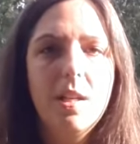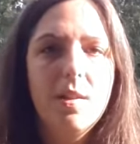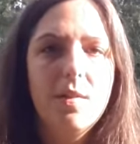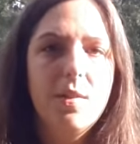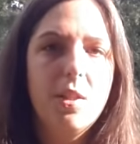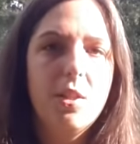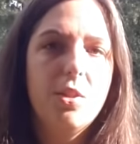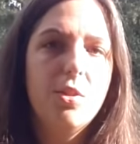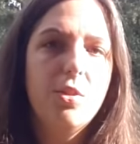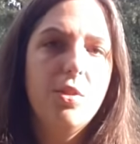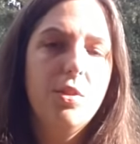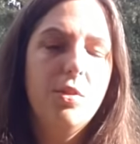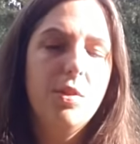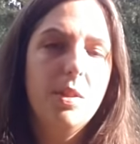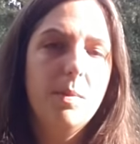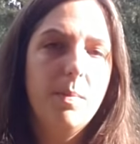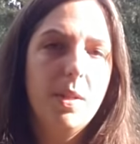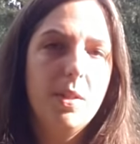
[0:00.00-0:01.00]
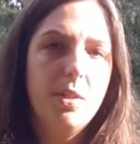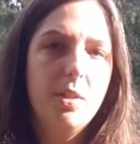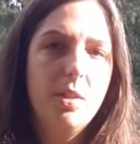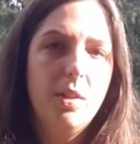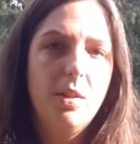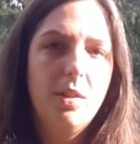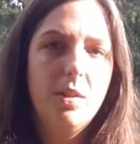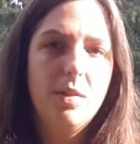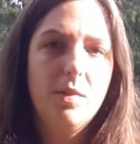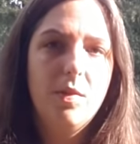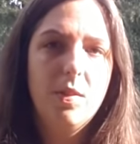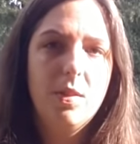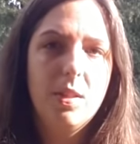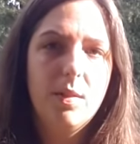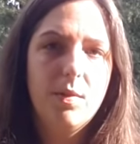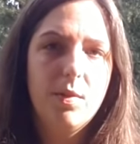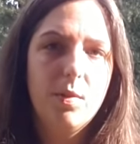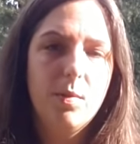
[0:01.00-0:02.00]
w zależności kto jest bardziej
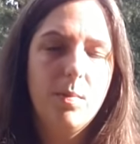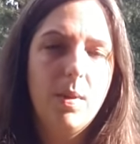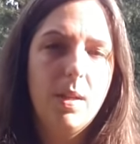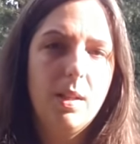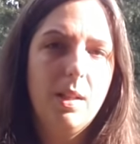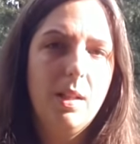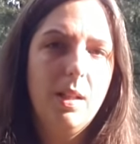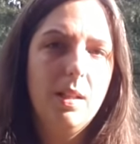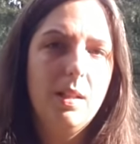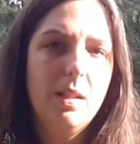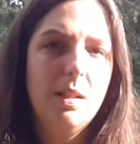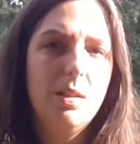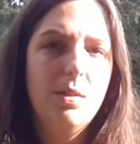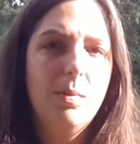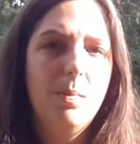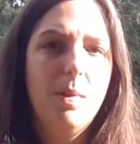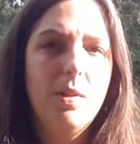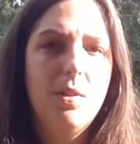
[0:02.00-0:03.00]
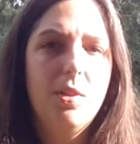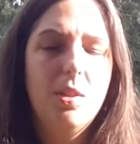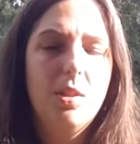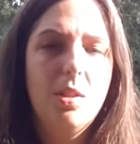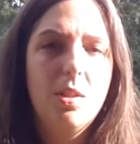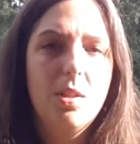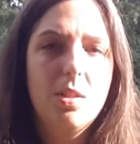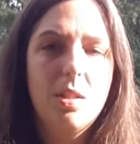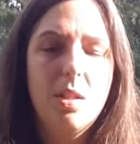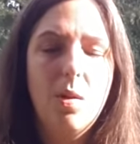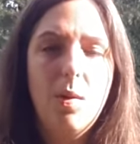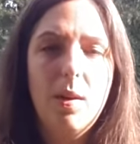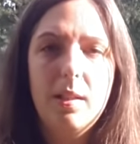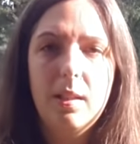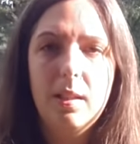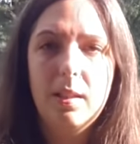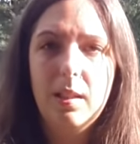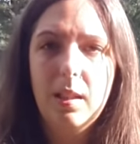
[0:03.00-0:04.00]
wyznawcą Bartleta, kto bardziej Kingslowa
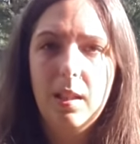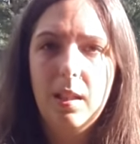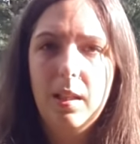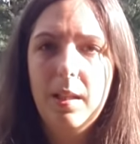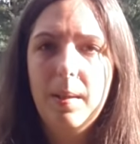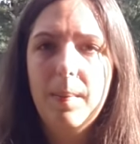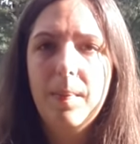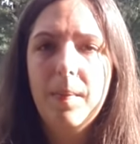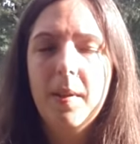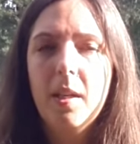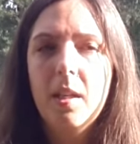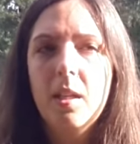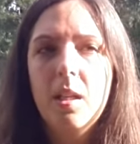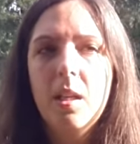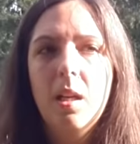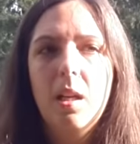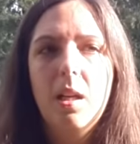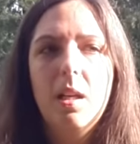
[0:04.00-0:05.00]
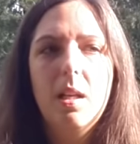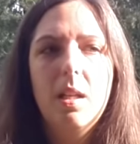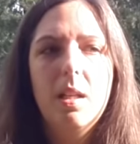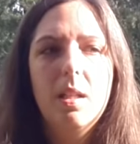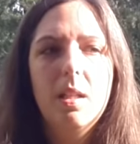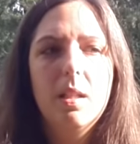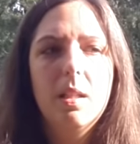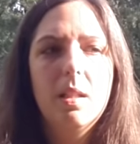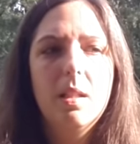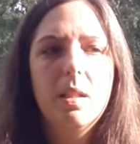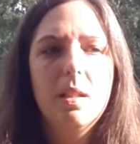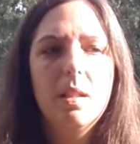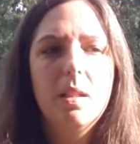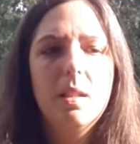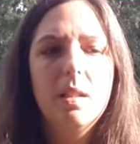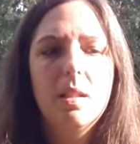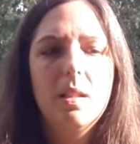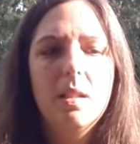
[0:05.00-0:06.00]
i tak dalej.
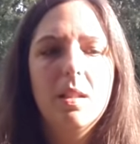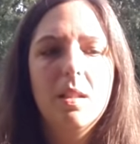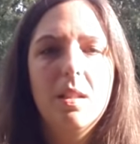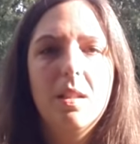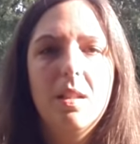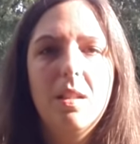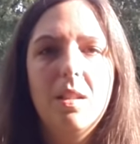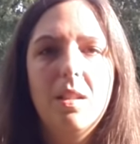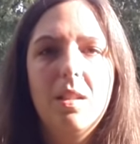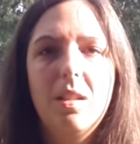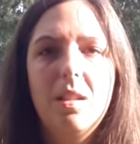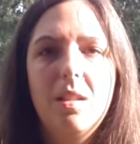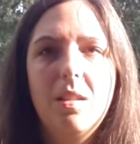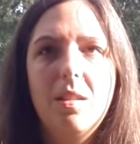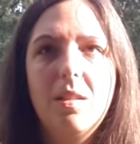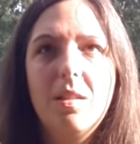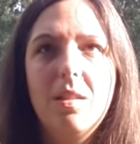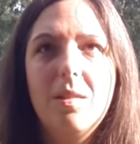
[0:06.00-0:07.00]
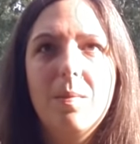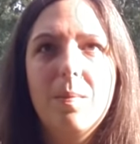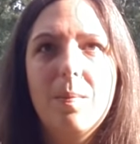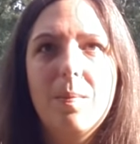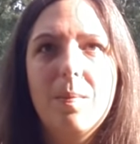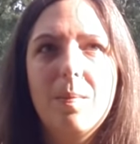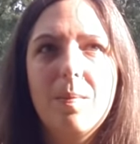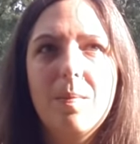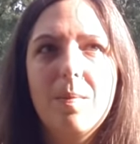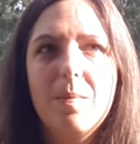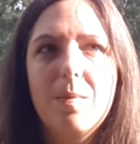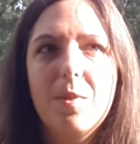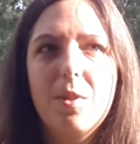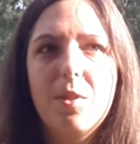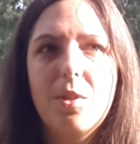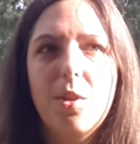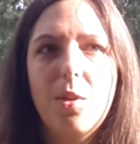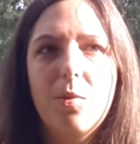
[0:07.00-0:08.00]
E, I
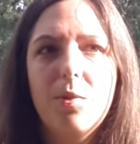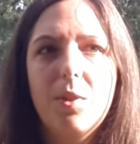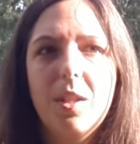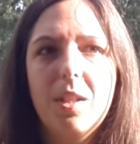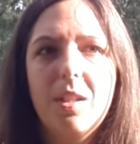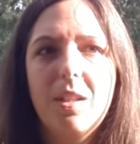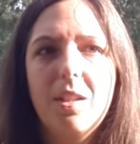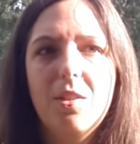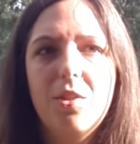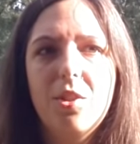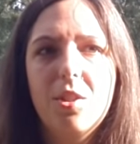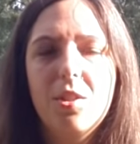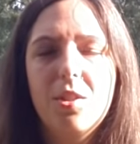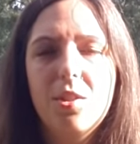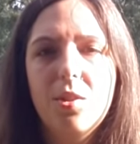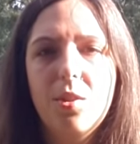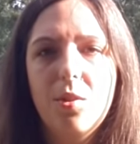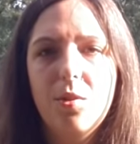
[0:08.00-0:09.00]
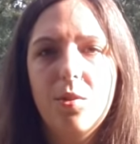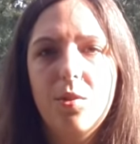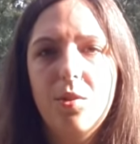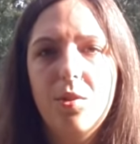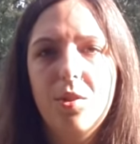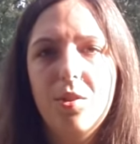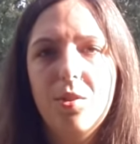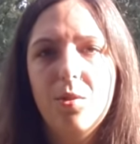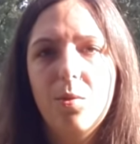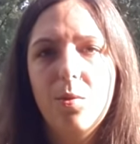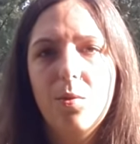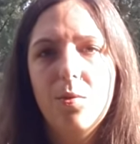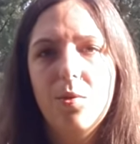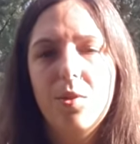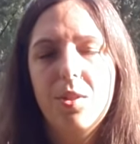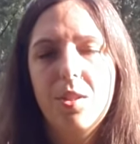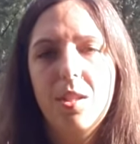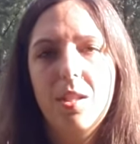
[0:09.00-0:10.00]
są takie często
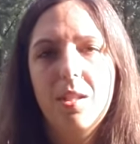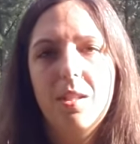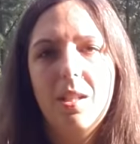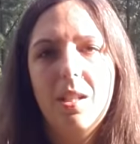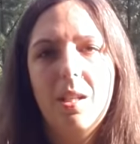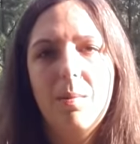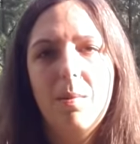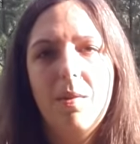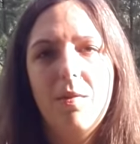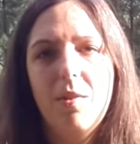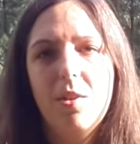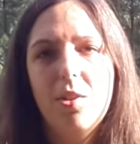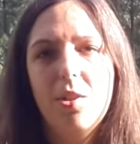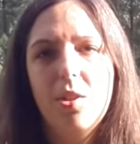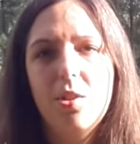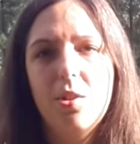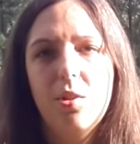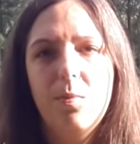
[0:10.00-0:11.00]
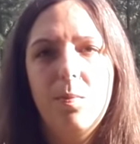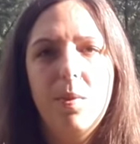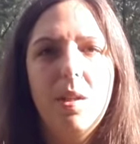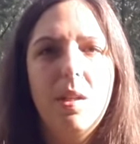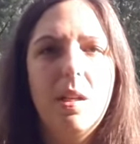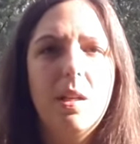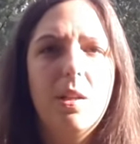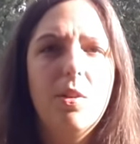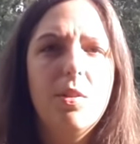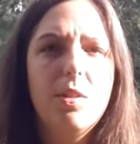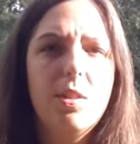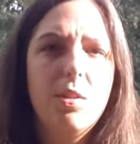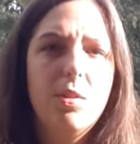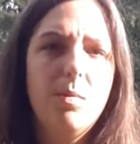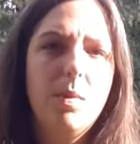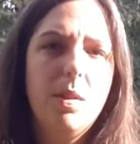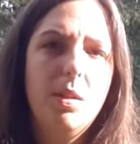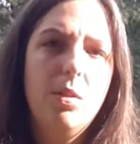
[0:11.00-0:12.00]
dyskusje, takie mam wrażenie, że odbiegające
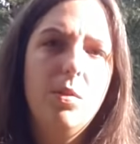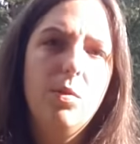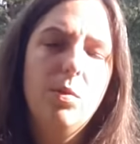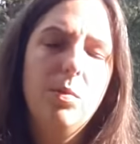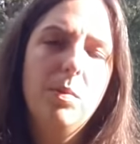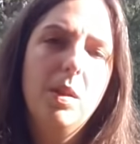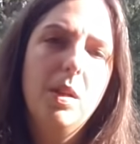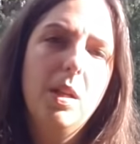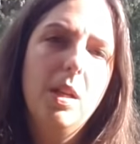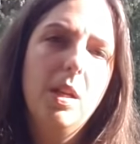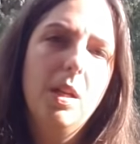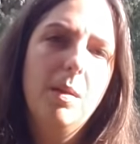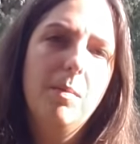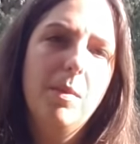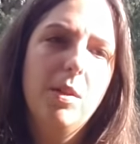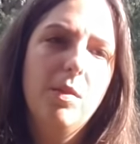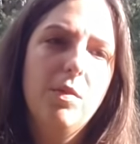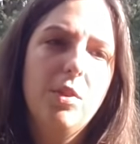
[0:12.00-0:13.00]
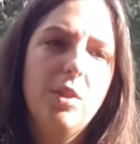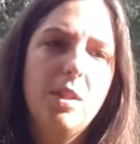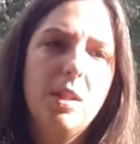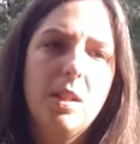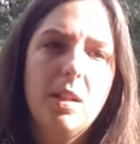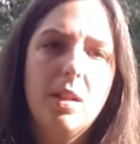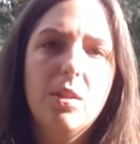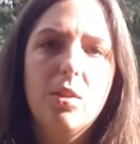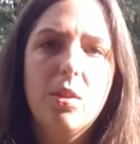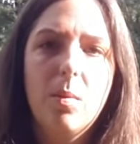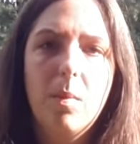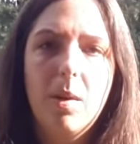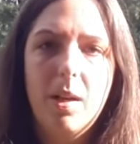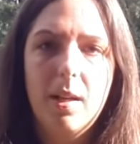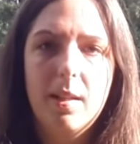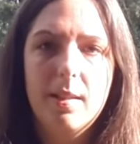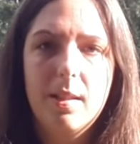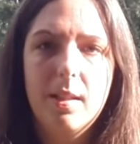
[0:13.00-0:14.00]
od meritum, mianowicie takie, kto ma
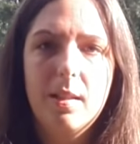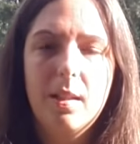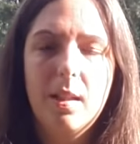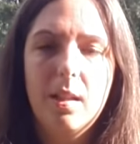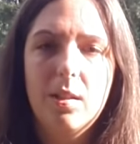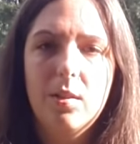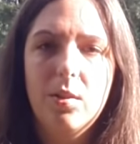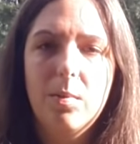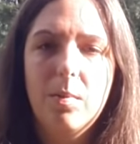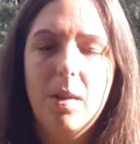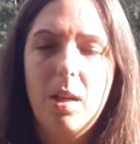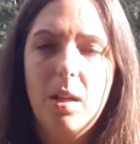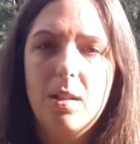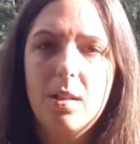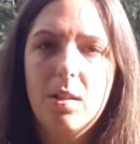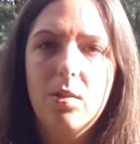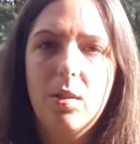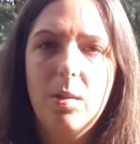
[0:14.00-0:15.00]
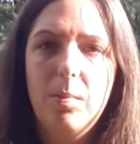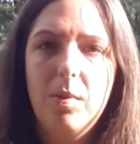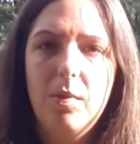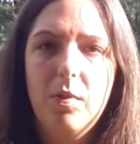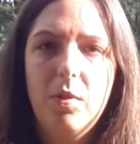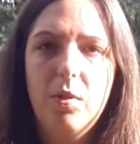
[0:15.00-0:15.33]
rację, tak? Kto ma rację, kto lepiej